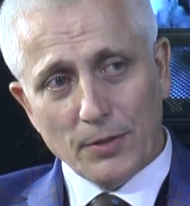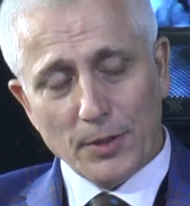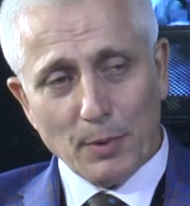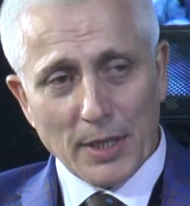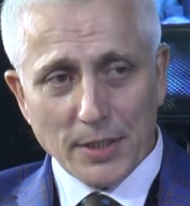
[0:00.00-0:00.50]

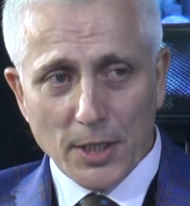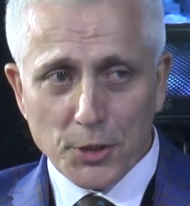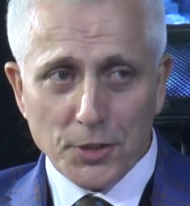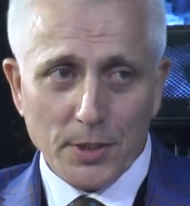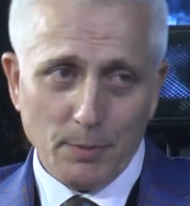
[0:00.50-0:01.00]
Firmayı
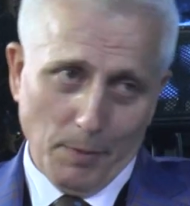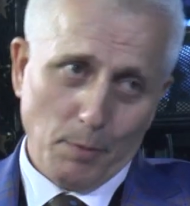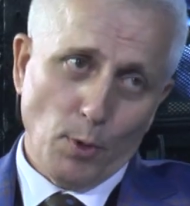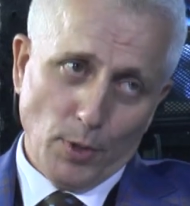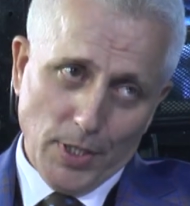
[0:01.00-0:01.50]
değiştirdim ama
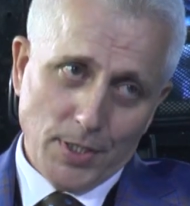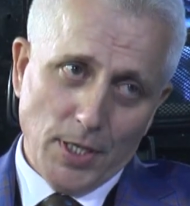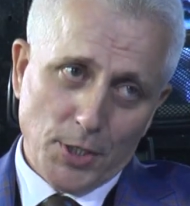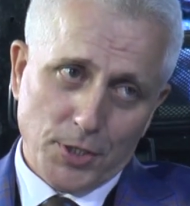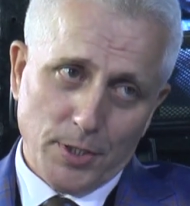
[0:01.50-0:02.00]
bölgeyi
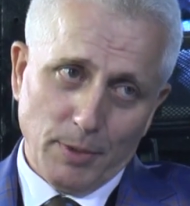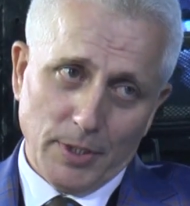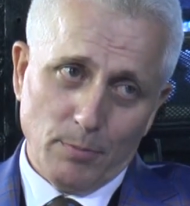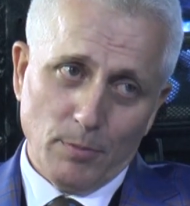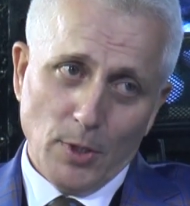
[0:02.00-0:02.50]

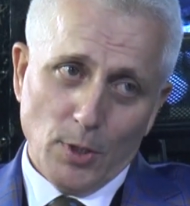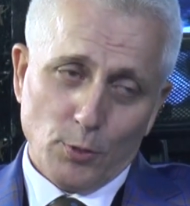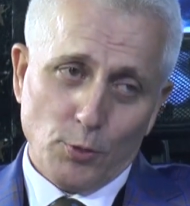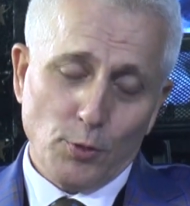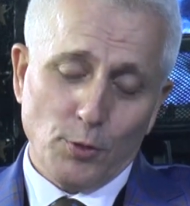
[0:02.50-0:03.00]
değiştirmedim.
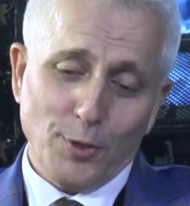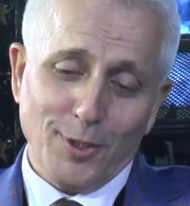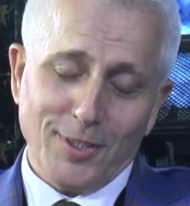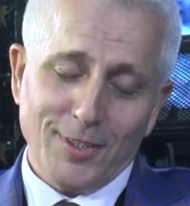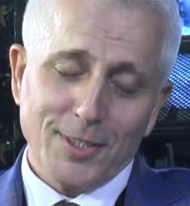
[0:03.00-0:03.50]
Bölge Çünkü
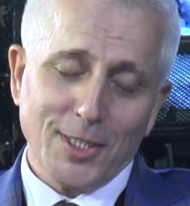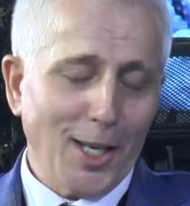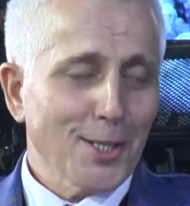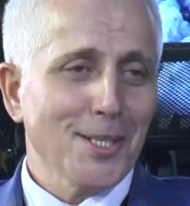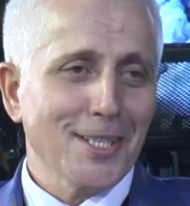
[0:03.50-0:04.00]
aynı.
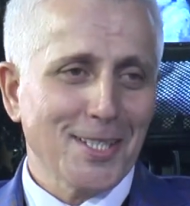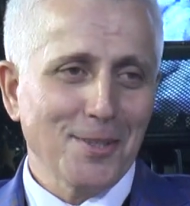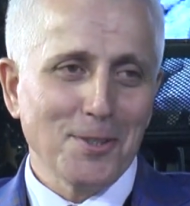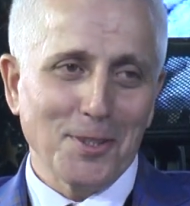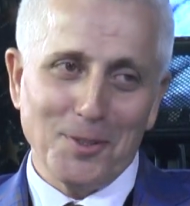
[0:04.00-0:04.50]
salacağı
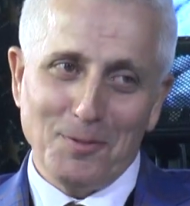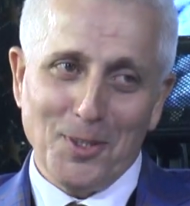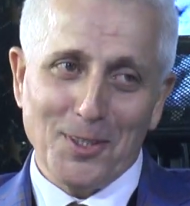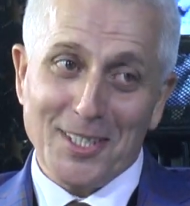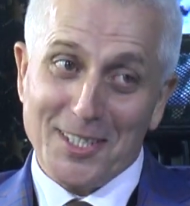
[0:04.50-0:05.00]
seviyorum.
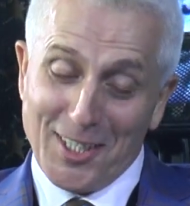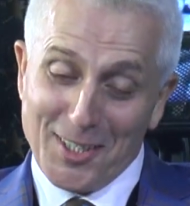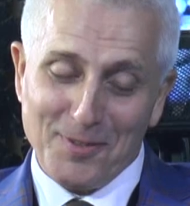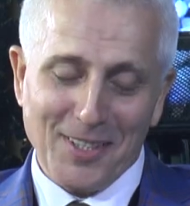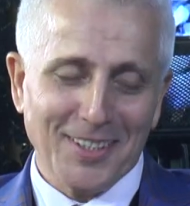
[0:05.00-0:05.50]
Orada
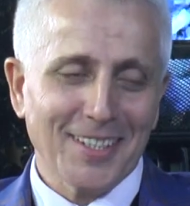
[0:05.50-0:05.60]
çalışmaktan